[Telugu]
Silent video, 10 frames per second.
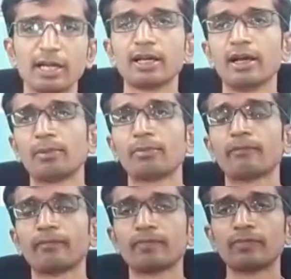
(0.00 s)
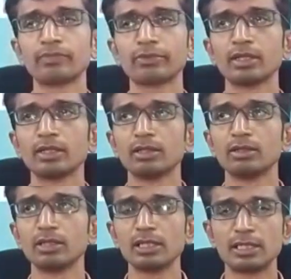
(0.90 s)
దాకా
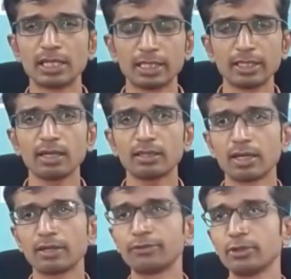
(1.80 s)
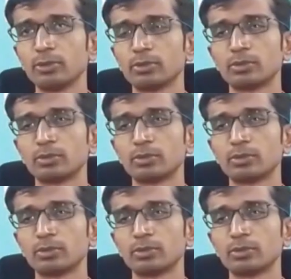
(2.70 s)
జనతా కర్ఫ్యూ